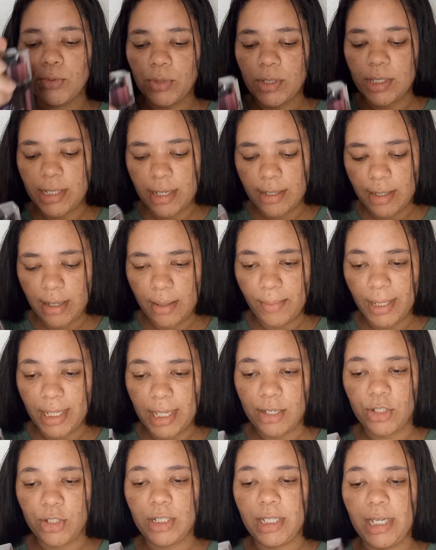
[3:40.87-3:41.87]
do design da
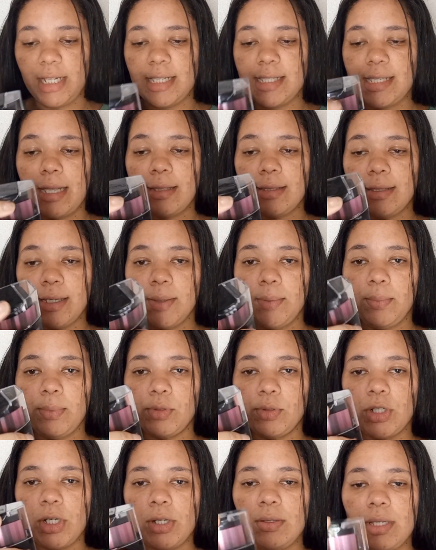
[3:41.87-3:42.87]
embalagem deles, a tampa,
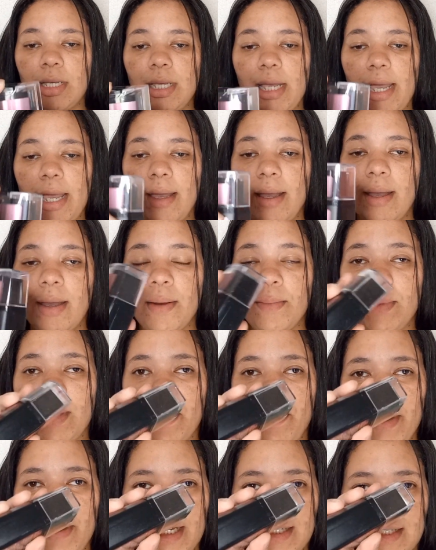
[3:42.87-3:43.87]
o jeito que é.
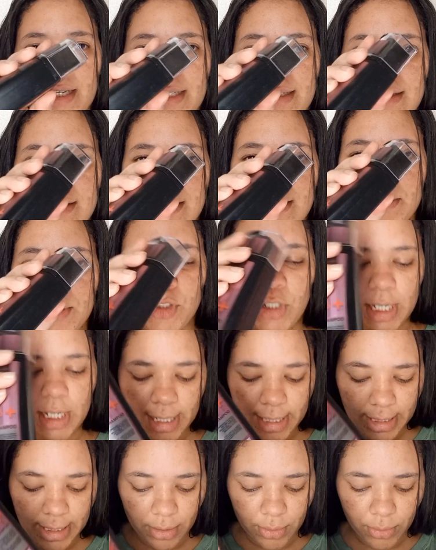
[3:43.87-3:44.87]
Que parece aquelas tampas de
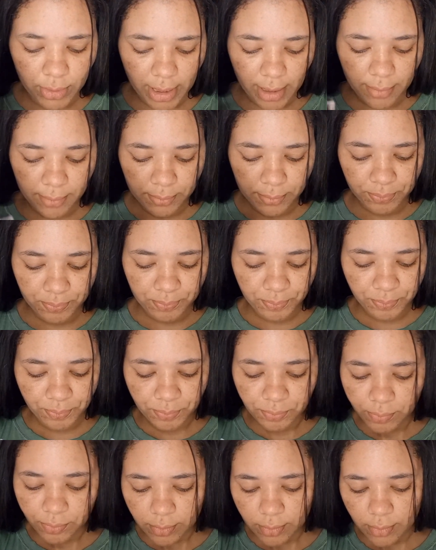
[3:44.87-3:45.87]
acrílico, né?
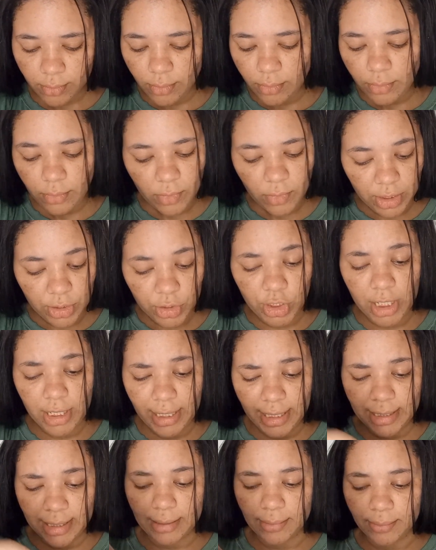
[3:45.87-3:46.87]
Achei
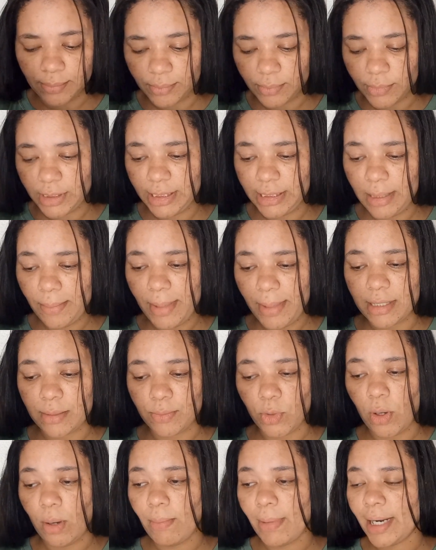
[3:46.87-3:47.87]
linda, linda
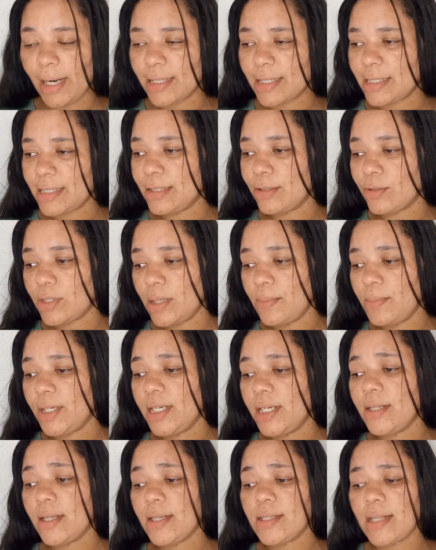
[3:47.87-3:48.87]
mesmo. É uma marca assim que eu sempre
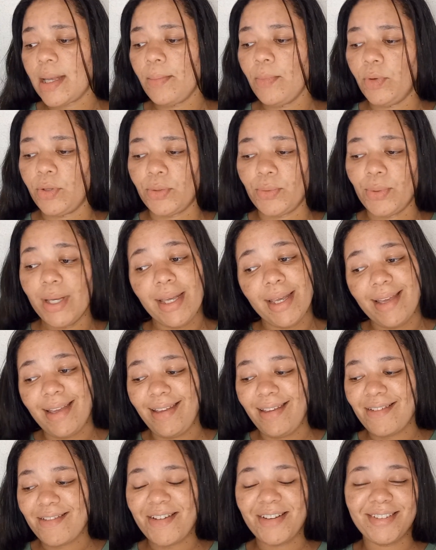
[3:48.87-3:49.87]
quis testar muito.
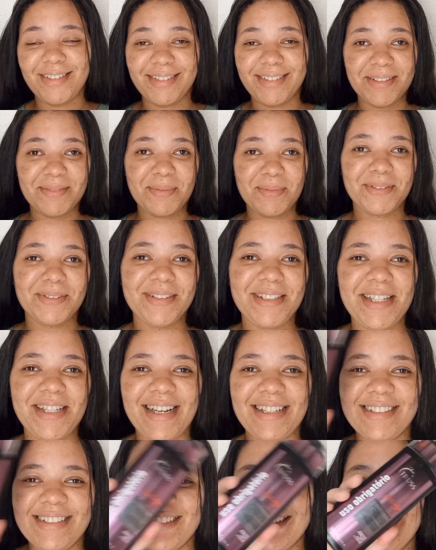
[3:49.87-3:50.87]
E agora tô tá tendo a
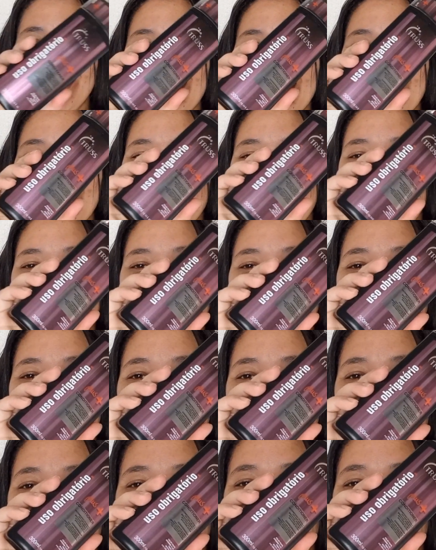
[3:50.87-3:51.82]
oportunidade. Ó,